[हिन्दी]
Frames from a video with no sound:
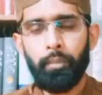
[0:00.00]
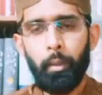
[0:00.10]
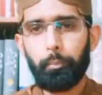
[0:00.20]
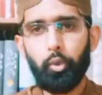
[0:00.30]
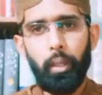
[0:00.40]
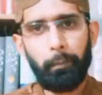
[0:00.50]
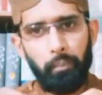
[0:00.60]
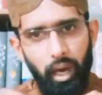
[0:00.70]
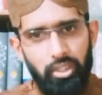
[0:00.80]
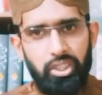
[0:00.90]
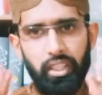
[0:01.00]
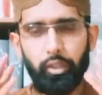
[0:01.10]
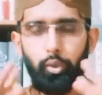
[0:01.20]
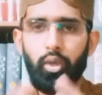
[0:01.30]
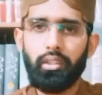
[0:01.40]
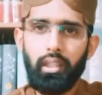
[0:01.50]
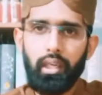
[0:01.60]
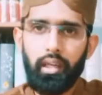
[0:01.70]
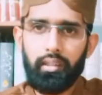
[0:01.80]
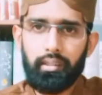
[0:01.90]
पूरे माशरे को कत्ल
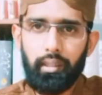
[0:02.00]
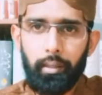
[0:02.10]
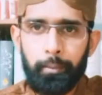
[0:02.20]
कर दिया